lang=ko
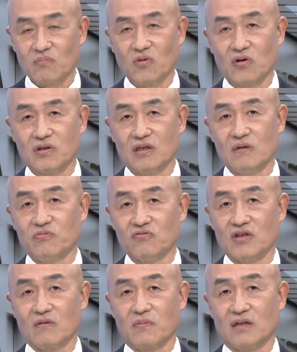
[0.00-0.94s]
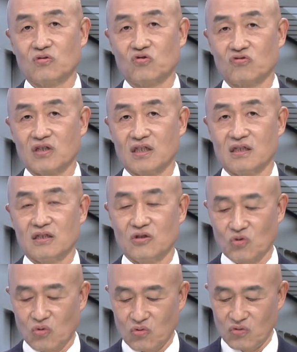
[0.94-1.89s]
뭐 2분기에 매출이
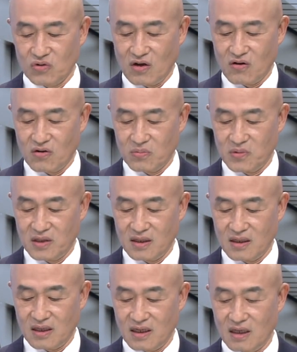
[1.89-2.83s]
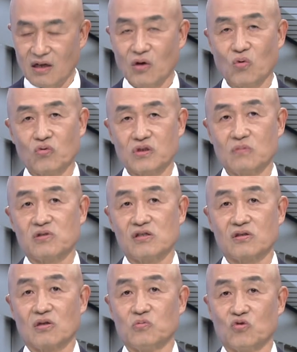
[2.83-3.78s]
2조고 영업이익이
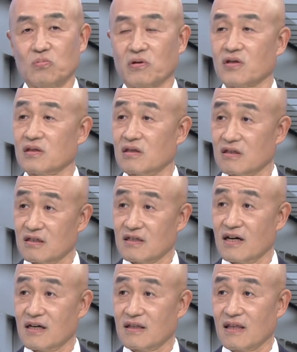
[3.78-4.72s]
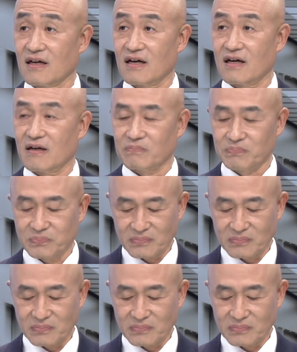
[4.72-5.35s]
57.6% 증가했다.